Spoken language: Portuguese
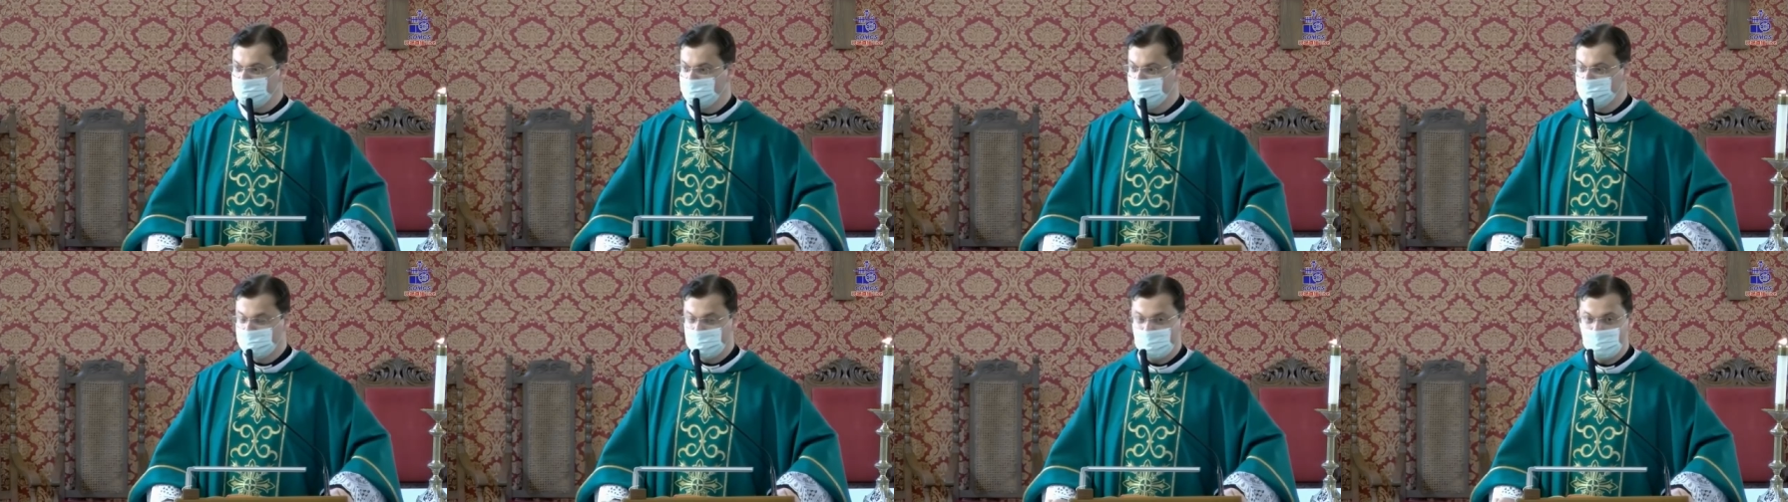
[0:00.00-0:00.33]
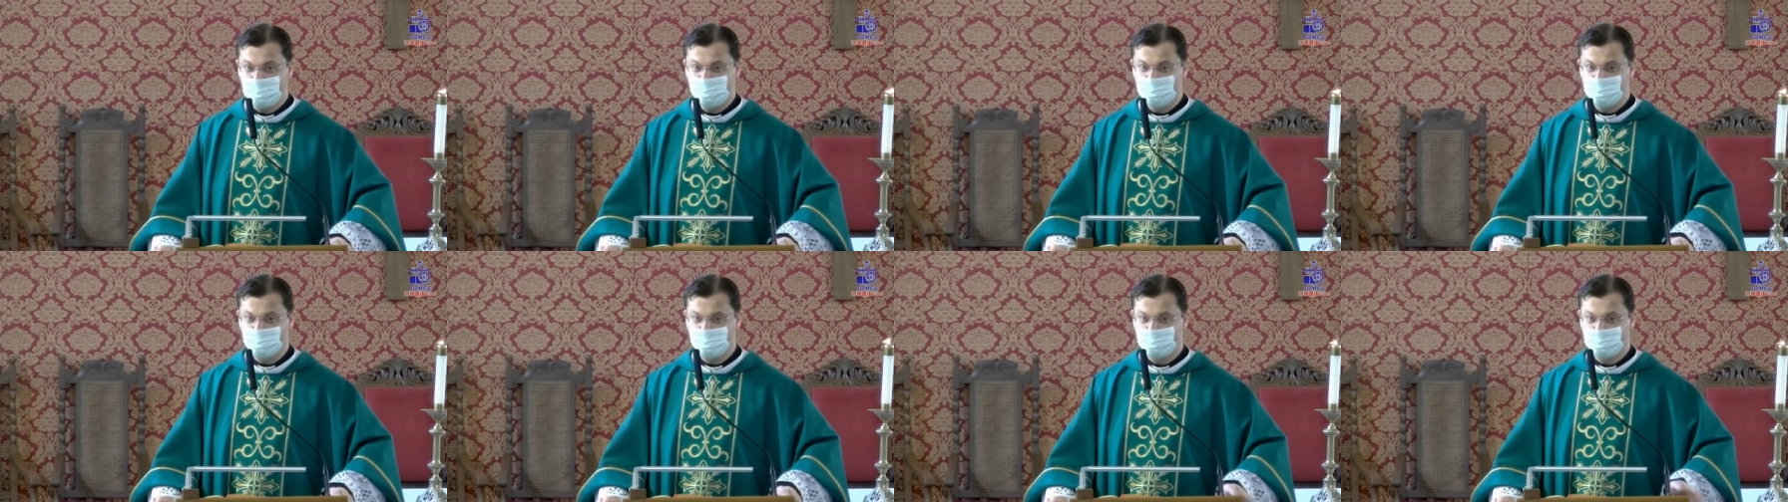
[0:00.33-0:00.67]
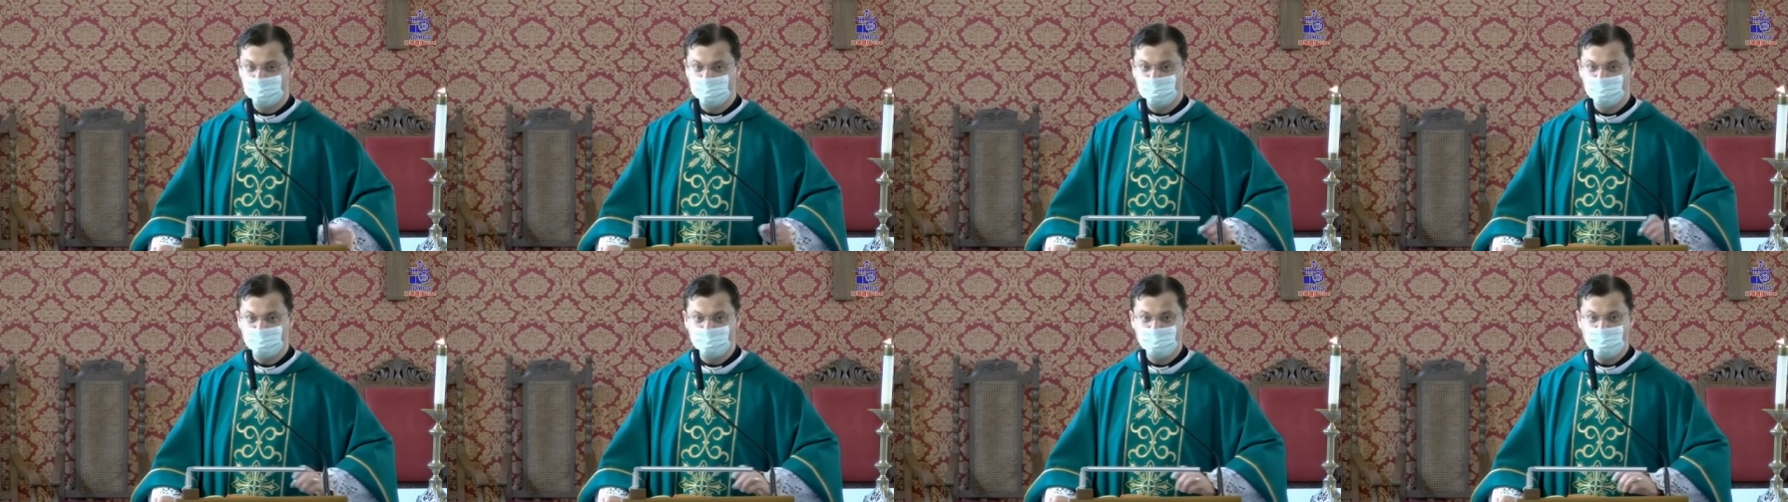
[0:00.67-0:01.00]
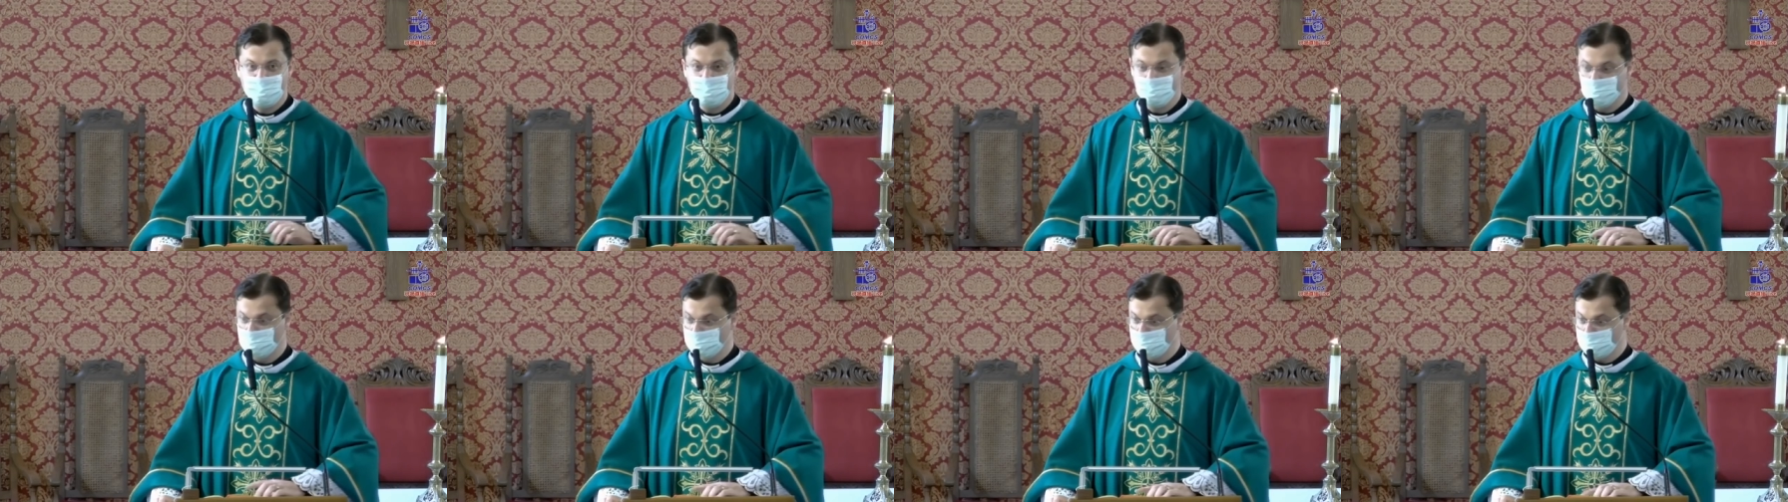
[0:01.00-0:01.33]
vontade de ter
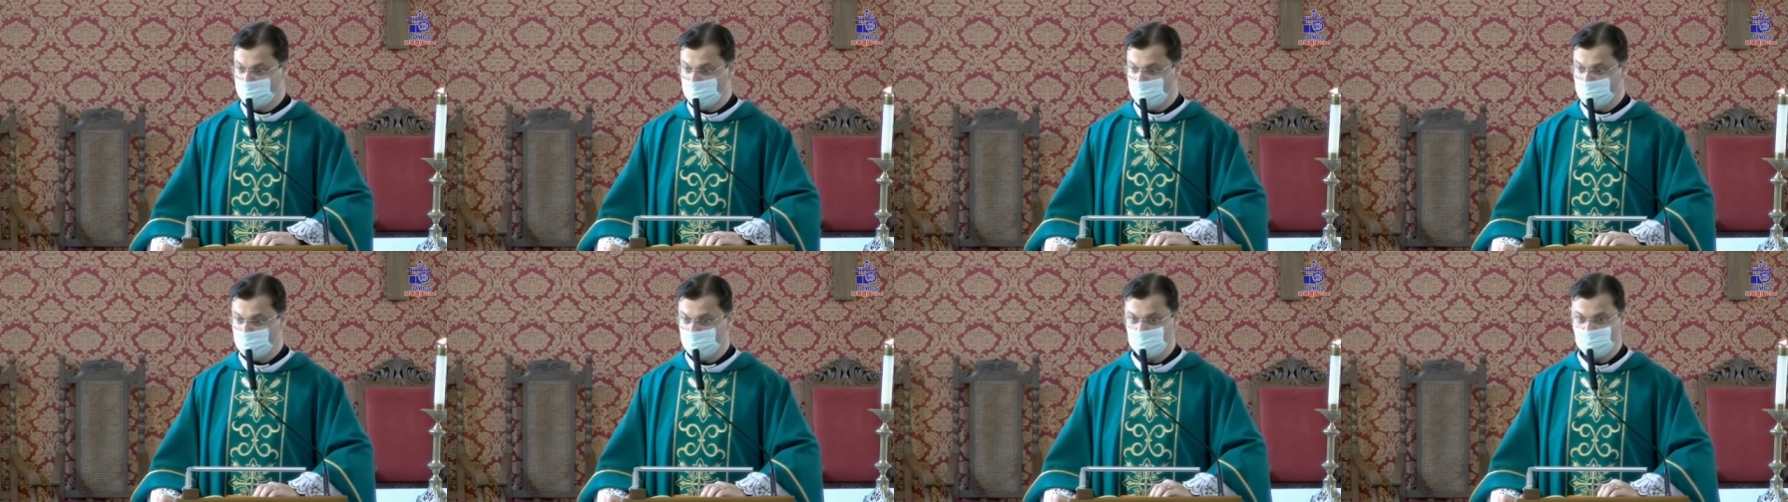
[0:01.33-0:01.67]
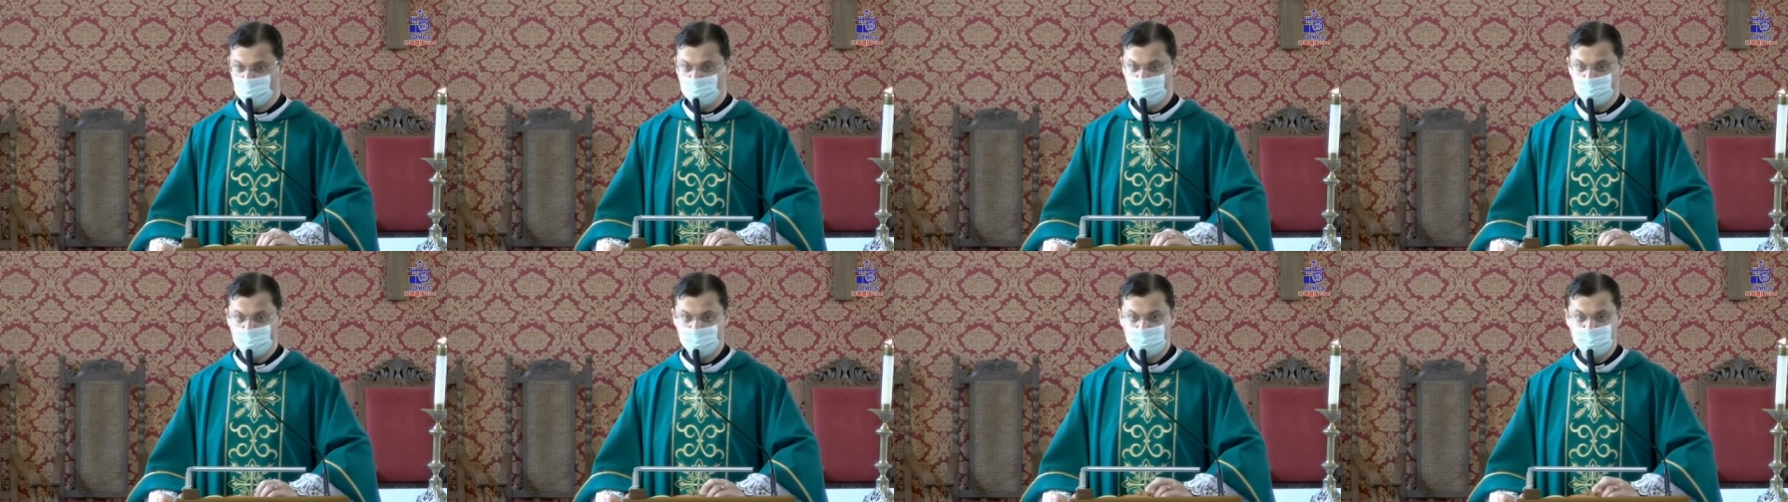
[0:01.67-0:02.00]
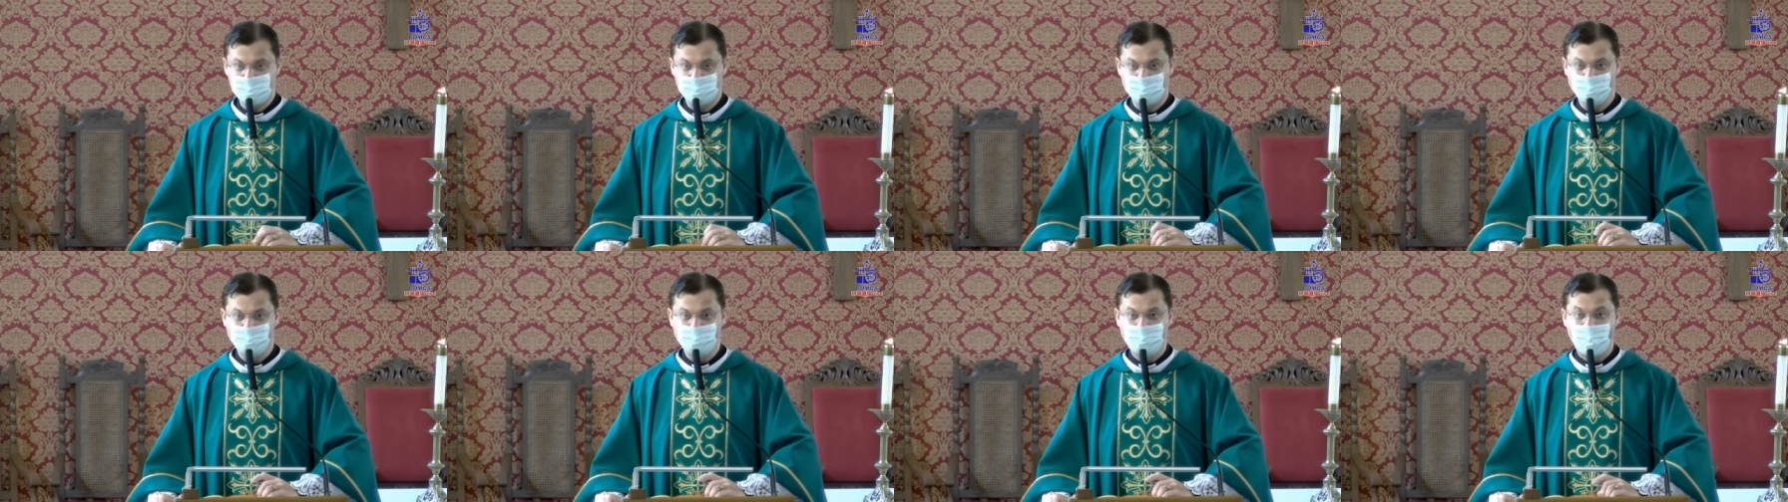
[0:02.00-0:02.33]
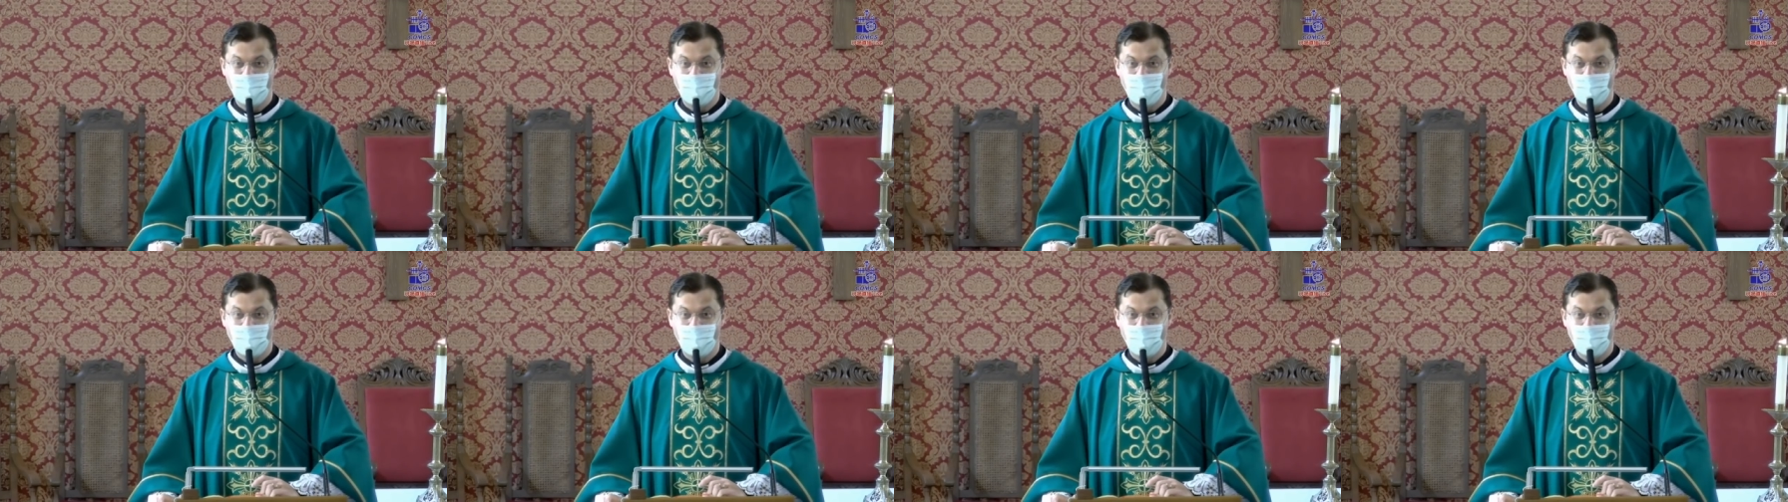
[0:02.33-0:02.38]
filhos? Eu tinha.